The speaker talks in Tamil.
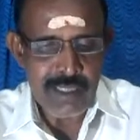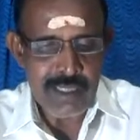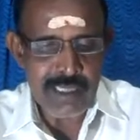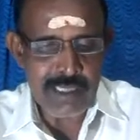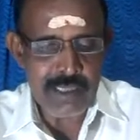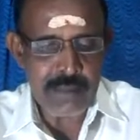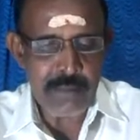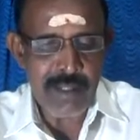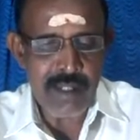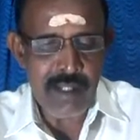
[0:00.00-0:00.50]

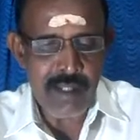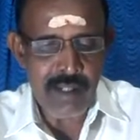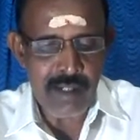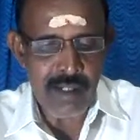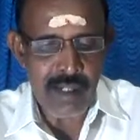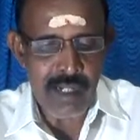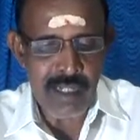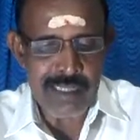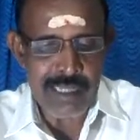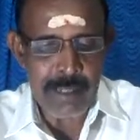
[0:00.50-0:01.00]
ரிஷபரா
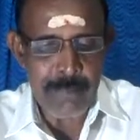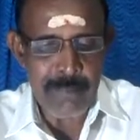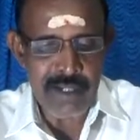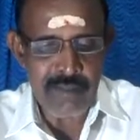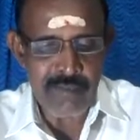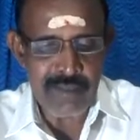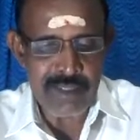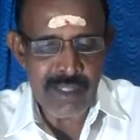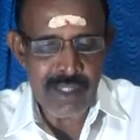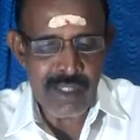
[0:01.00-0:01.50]
அதே
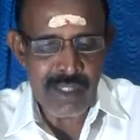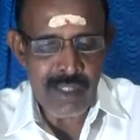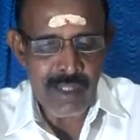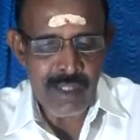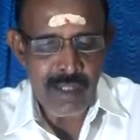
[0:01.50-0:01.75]
மாதிரி வந்து